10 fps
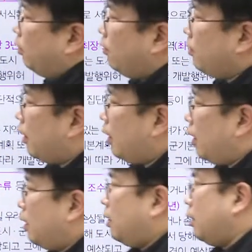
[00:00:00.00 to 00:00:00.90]
연장이
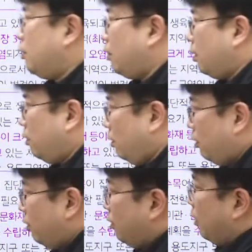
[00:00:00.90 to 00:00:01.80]
가능한 지역이 있고
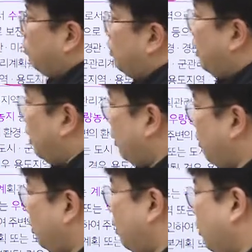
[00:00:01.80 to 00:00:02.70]
연장이 불가능한
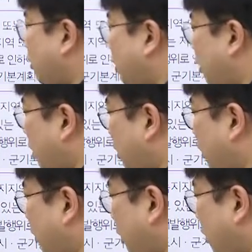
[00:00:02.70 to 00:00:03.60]
지역이 있어요.
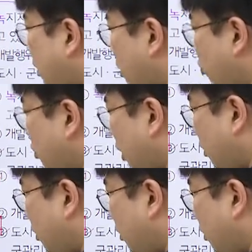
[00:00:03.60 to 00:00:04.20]
그래서 주의할